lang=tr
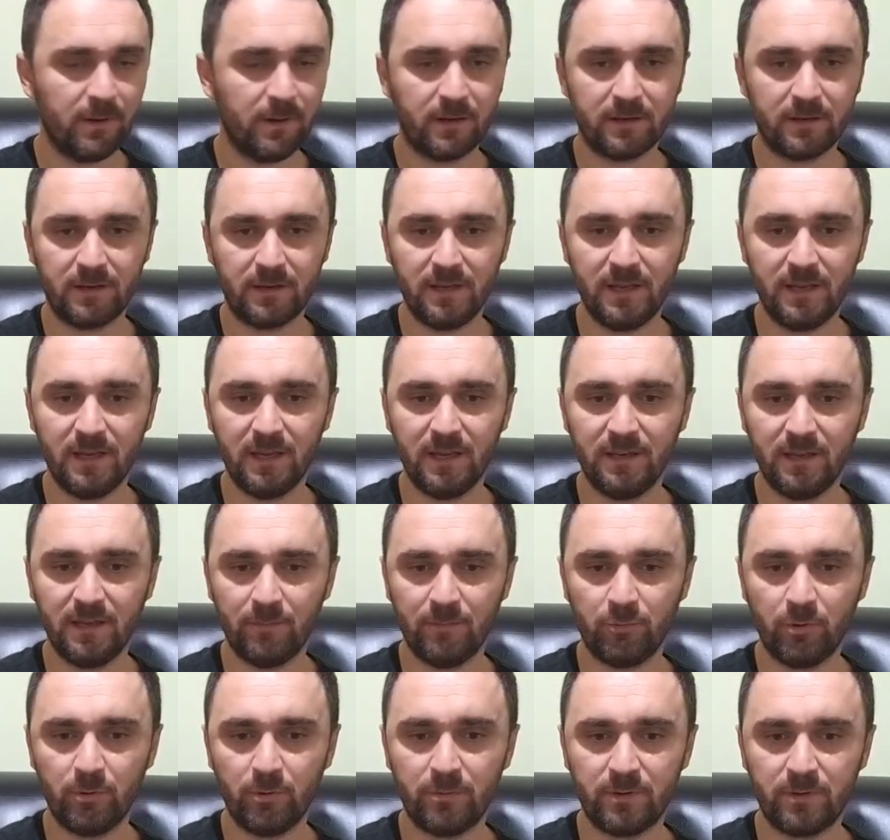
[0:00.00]
Bak re, la ne
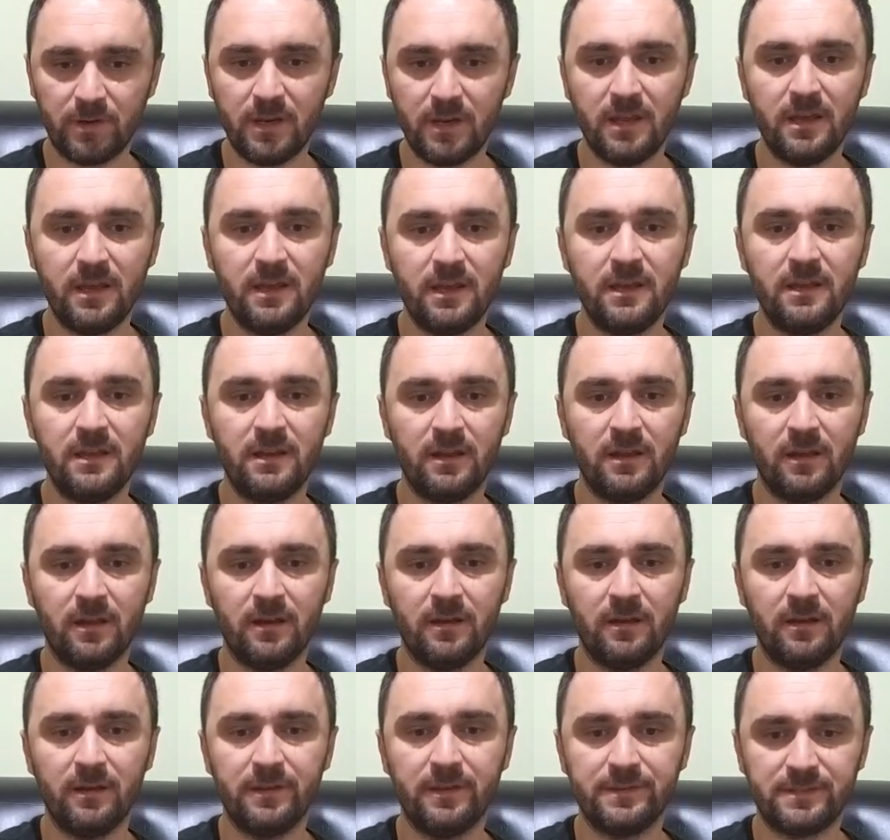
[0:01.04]
yapıyor? Re,
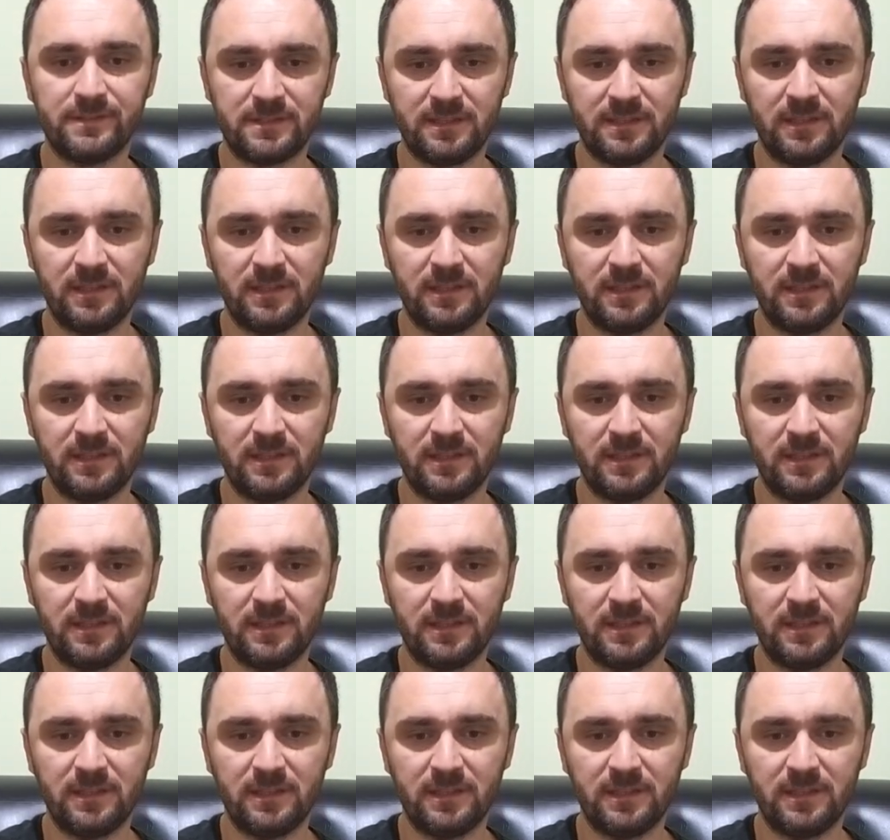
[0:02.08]
la,